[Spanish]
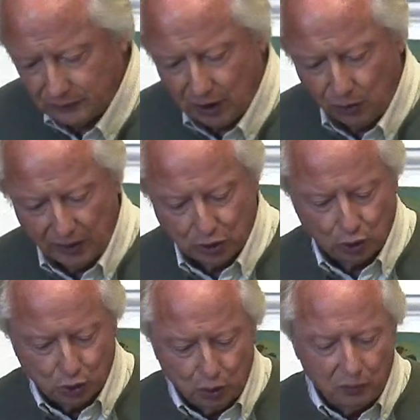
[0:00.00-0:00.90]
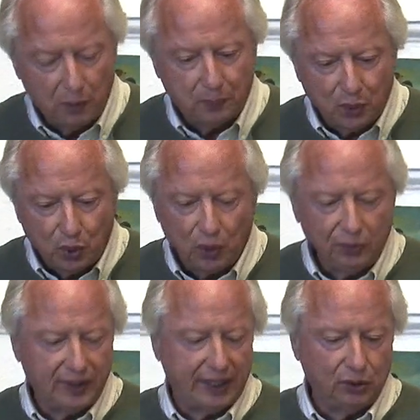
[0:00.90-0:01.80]
nuestro zumo puro
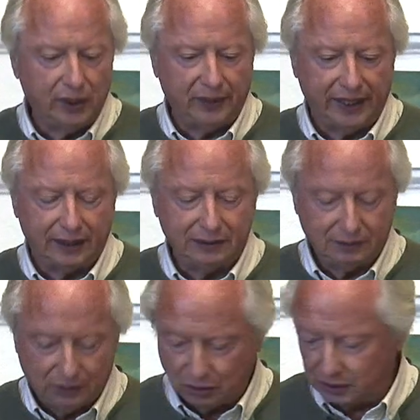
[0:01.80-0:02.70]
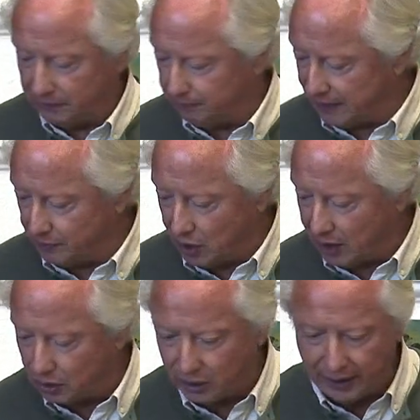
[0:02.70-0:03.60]
de aloe vera. Entonces vamos
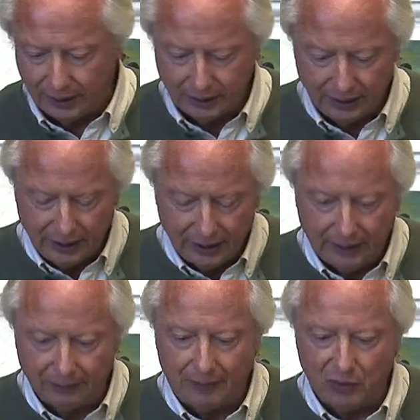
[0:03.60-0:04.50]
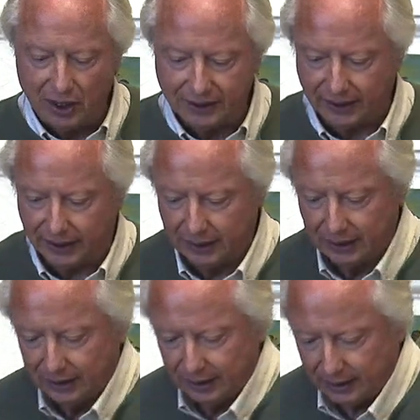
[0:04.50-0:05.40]
a coger y vamos a hacer
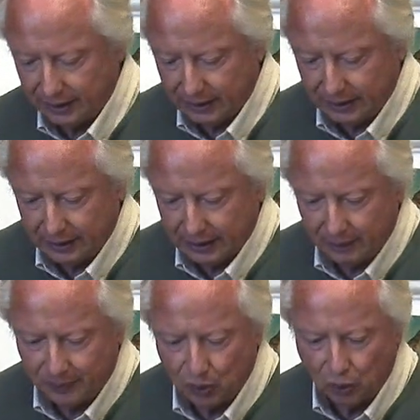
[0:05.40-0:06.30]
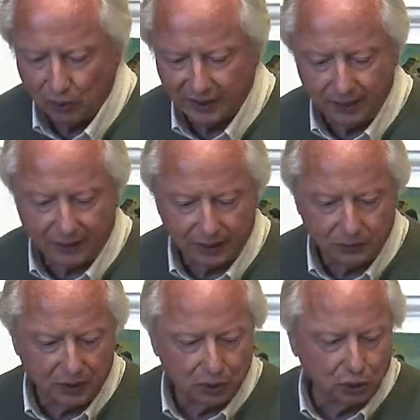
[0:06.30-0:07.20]
el producto va a llevar
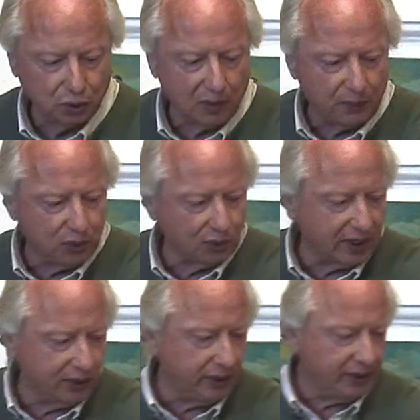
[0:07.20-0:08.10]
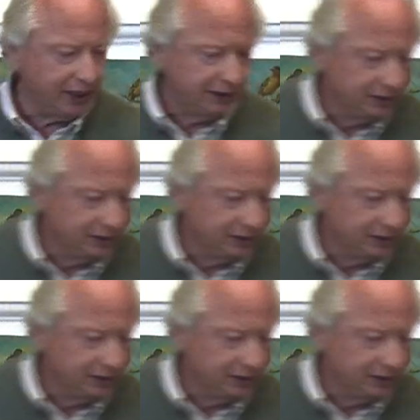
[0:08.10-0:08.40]
nuestro zumo puro de aloe vera,